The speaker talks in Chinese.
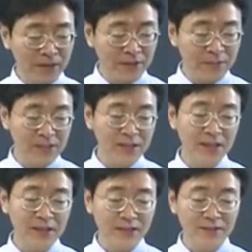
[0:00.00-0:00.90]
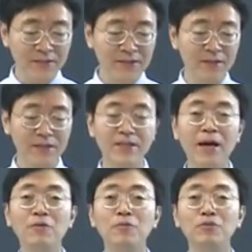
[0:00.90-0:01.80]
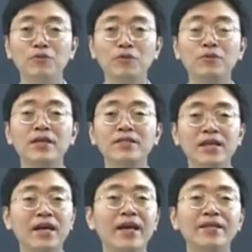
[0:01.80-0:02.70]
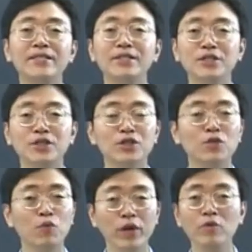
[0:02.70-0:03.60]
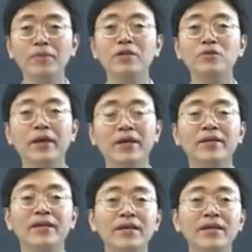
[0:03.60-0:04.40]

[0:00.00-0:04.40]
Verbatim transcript: 咱们记得在第四课讲过普通的将来进行时，就是 will be doing，